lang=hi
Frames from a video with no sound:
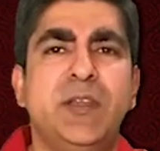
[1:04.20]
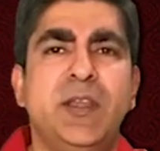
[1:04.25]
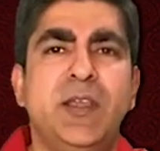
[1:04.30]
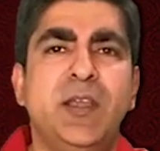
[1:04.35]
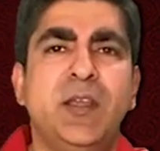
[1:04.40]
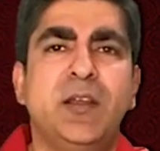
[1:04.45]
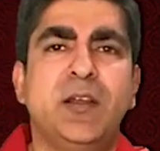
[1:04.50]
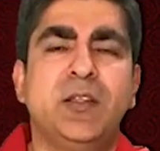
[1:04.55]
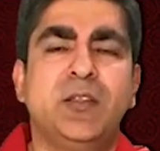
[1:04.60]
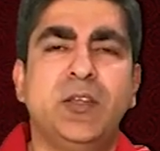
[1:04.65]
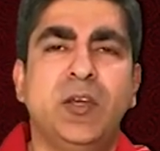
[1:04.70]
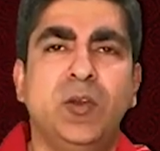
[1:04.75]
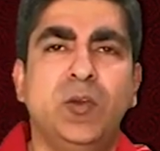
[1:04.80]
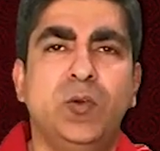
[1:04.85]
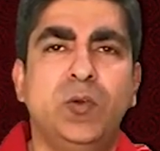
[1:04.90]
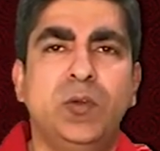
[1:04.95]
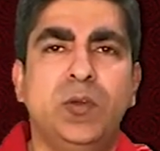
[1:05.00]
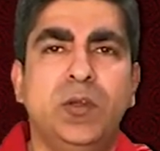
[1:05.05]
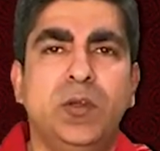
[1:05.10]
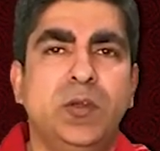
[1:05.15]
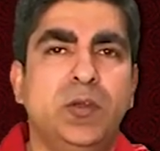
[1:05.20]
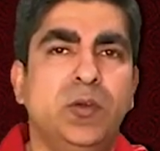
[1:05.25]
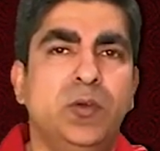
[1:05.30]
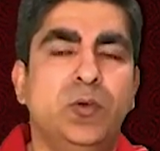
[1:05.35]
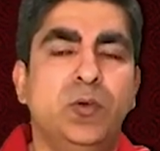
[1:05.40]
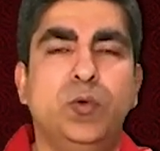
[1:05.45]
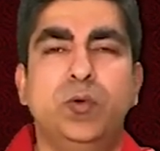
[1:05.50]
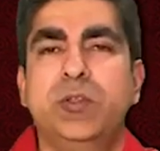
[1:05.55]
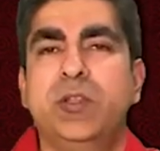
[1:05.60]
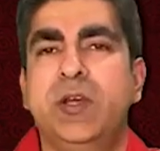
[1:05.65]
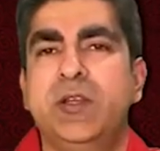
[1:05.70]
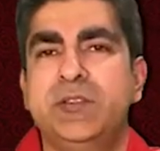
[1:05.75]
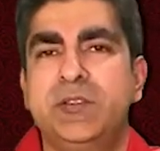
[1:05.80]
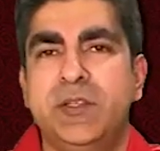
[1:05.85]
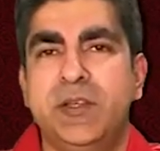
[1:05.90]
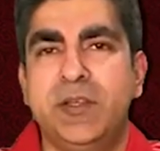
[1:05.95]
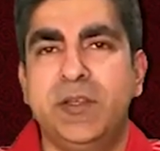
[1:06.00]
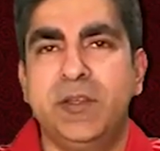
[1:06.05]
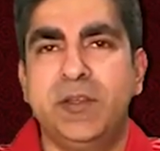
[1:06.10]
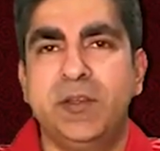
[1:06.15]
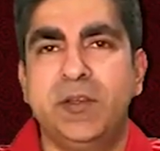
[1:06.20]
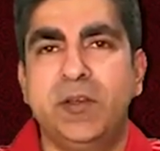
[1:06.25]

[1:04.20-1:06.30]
से एक का ताल्लुक खुदा से है